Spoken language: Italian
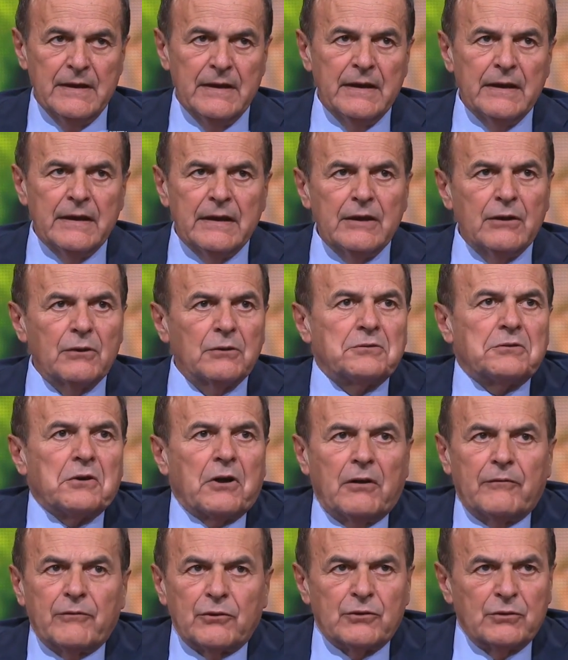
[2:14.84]
Io
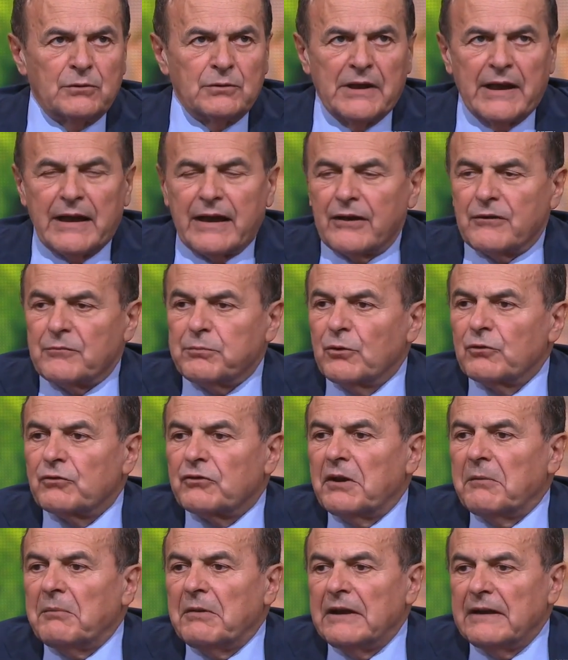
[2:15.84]
trovo di
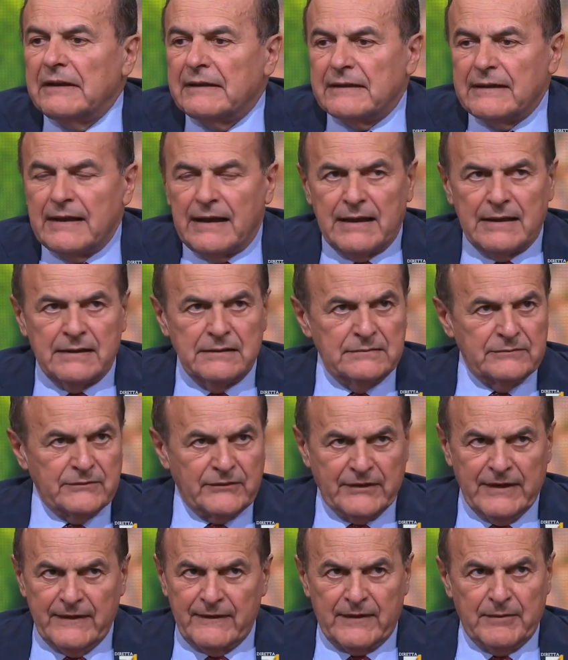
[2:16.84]
un'irresponsabilità
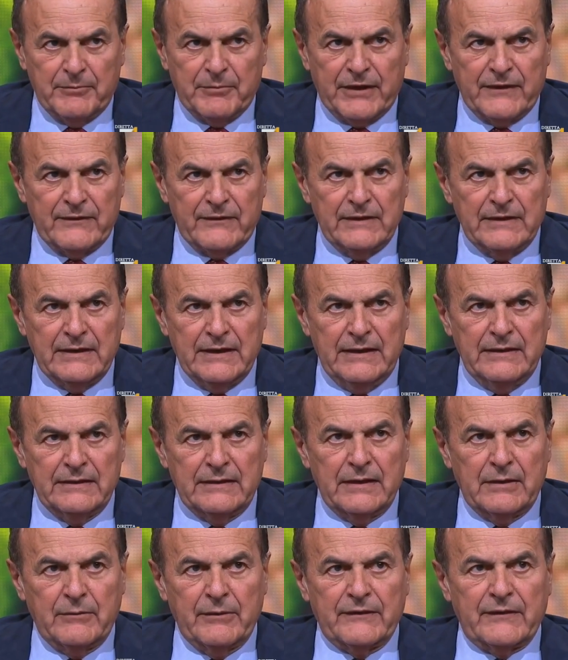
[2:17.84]
senza
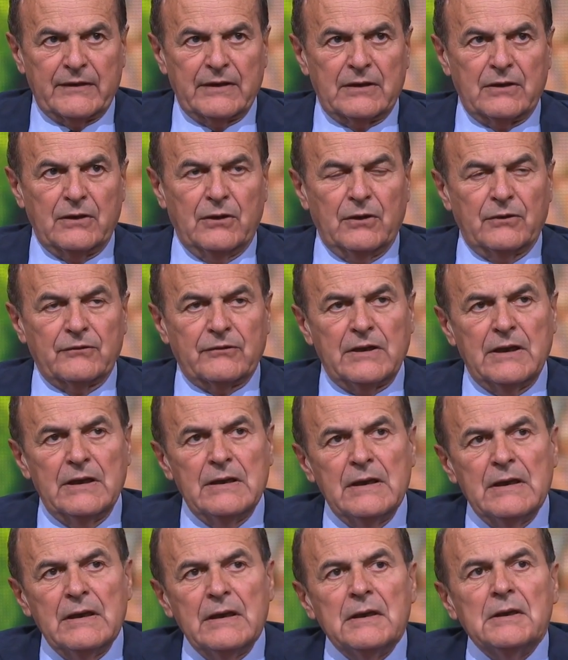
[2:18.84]
precedenti questa cosa,
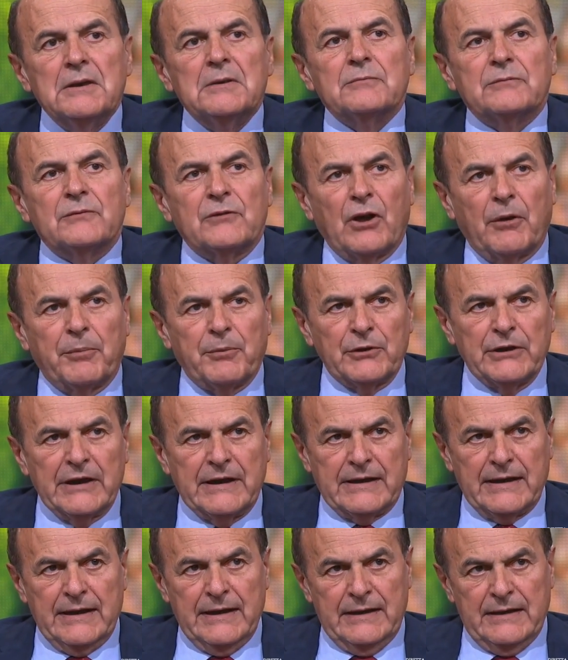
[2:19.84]

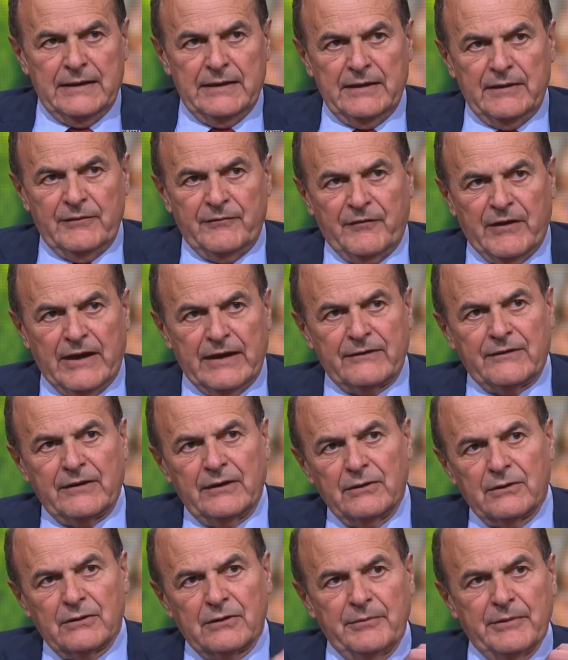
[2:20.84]
dopodiché eh,
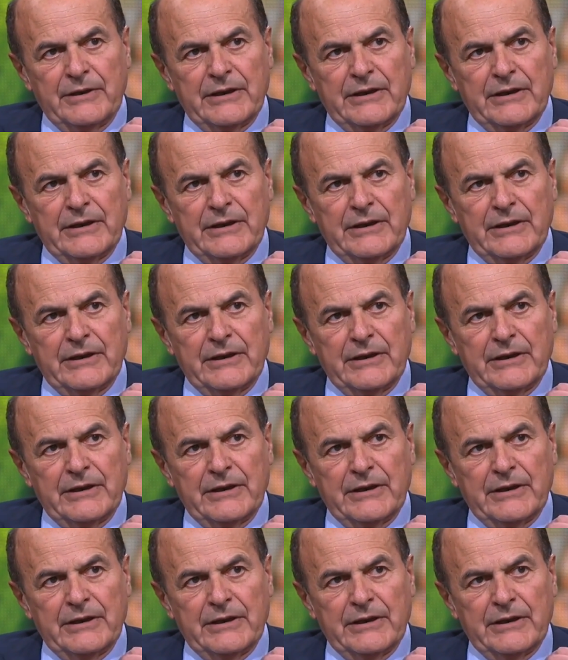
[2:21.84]
facciano come,